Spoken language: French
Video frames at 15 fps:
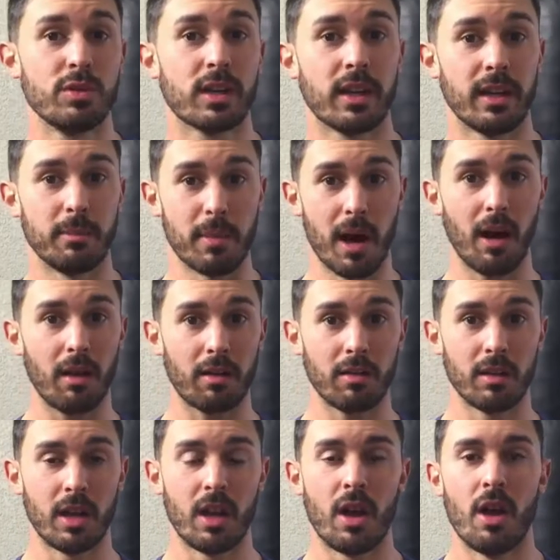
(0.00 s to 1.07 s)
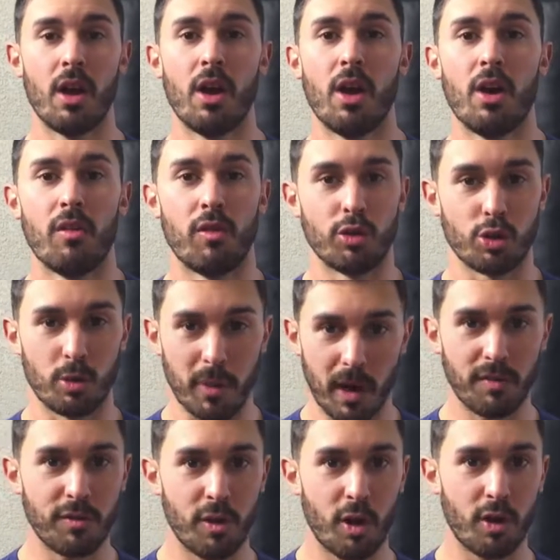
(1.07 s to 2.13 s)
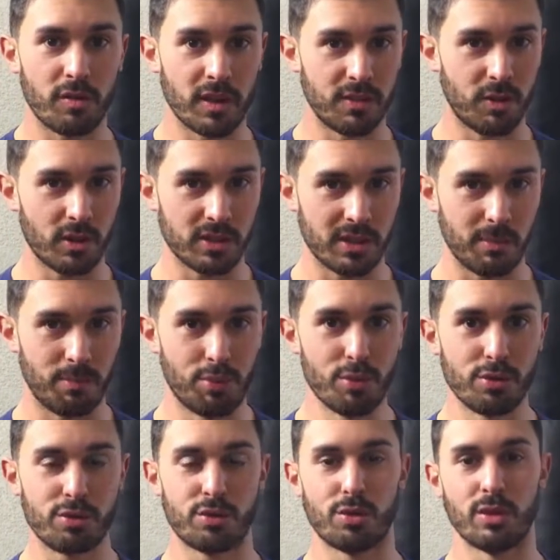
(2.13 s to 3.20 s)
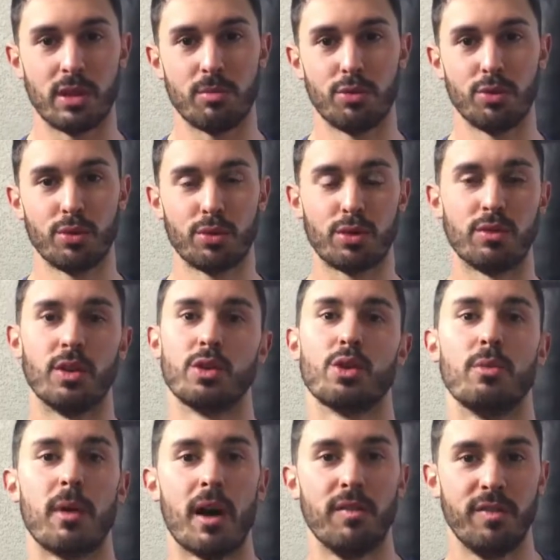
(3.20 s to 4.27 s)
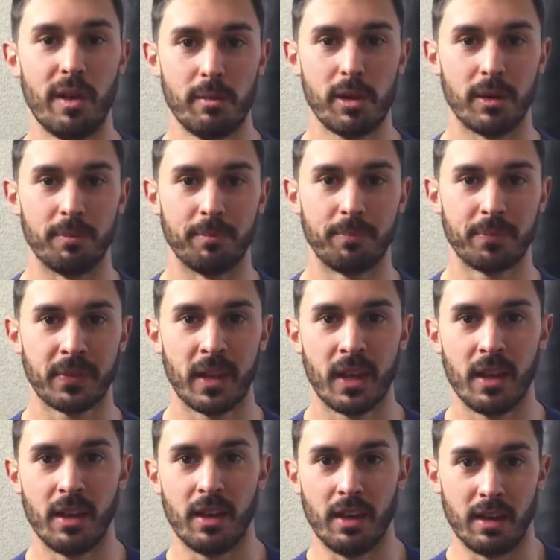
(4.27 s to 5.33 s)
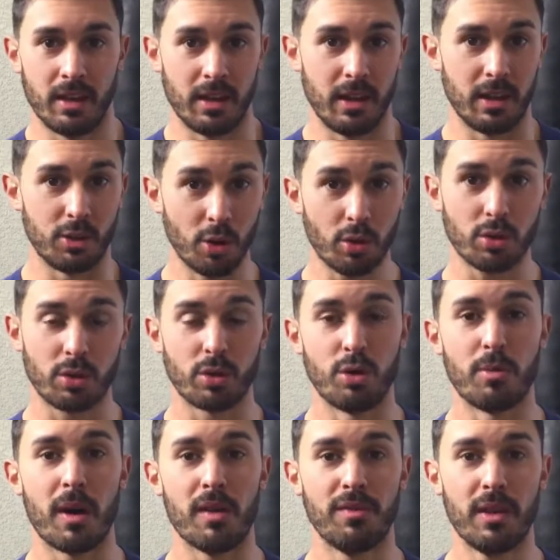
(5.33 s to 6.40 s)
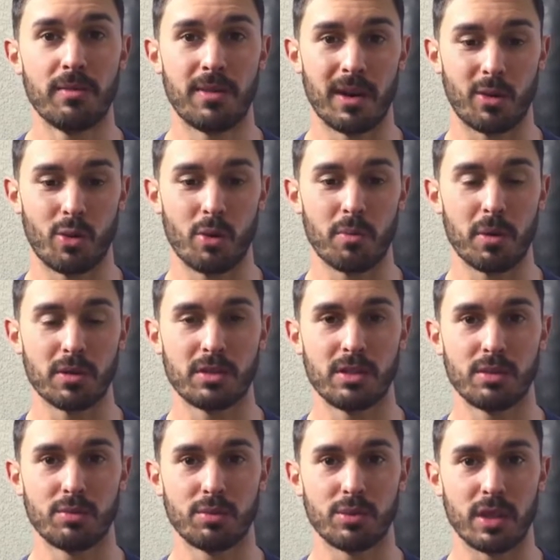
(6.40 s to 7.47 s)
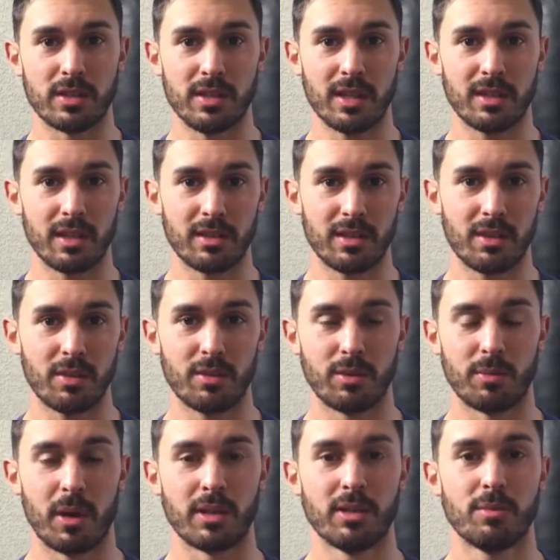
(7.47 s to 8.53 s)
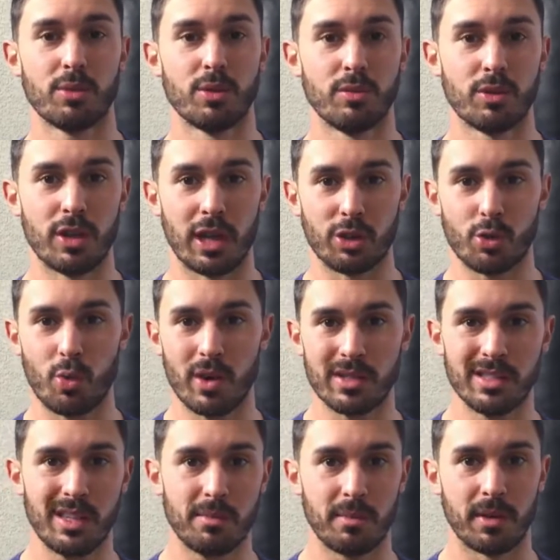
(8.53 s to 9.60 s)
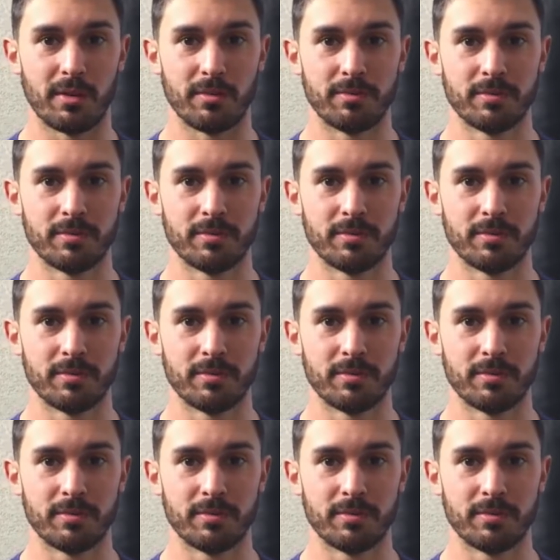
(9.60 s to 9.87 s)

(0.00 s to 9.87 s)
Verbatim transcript: vous travaillez de barre, votre bras fort va forcer plus au début que votre bras faible. Et donc, le bras faible va compenser au bout d'un certain temps, par exemple au niveau de la troisième